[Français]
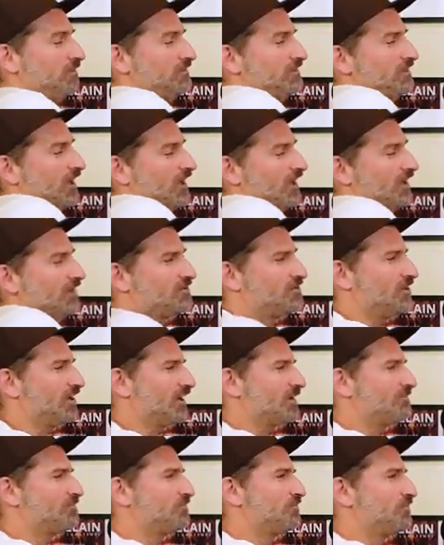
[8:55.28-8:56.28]
peut-être,
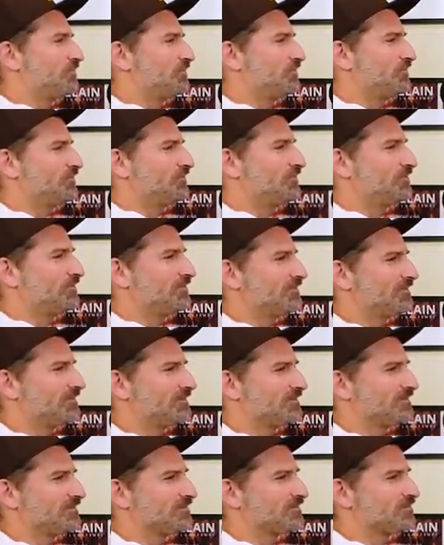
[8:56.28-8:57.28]
j'aurais pu. Avec.
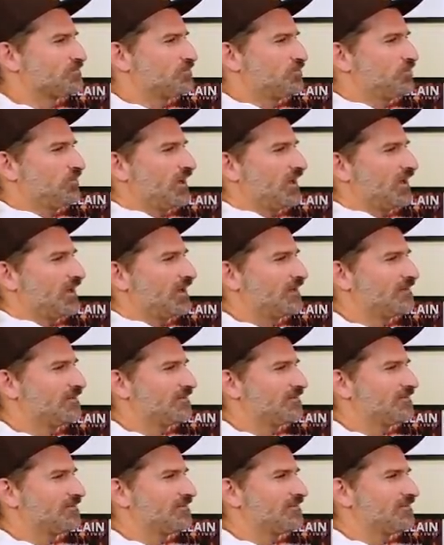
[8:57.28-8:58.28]
Je pourrais... Ouais, c'est
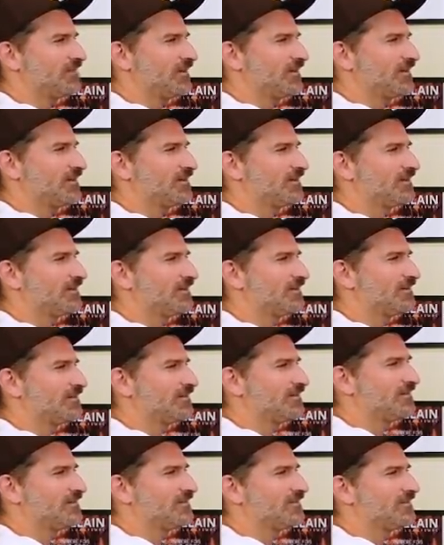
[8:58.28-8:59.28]
vrai que ça ah. fait, c'est un
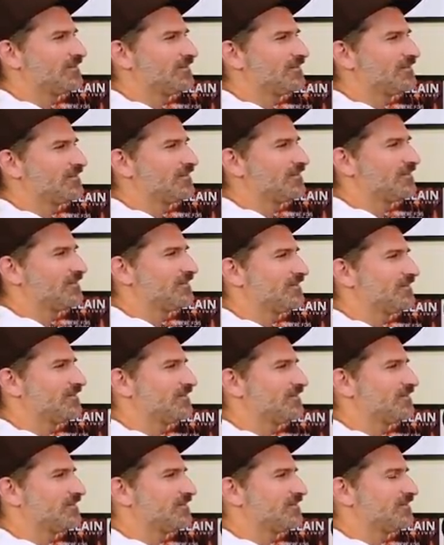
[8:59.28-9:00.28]
peu longtemps
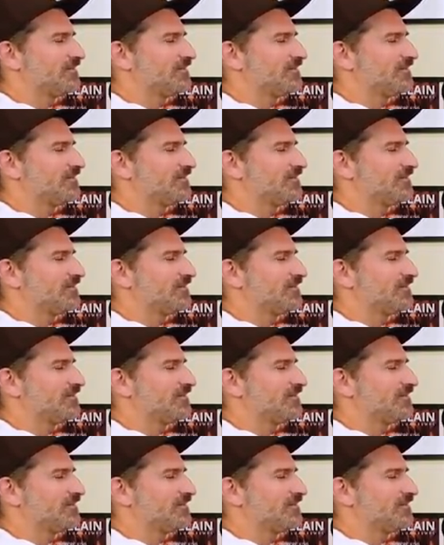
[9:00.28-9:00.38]
après.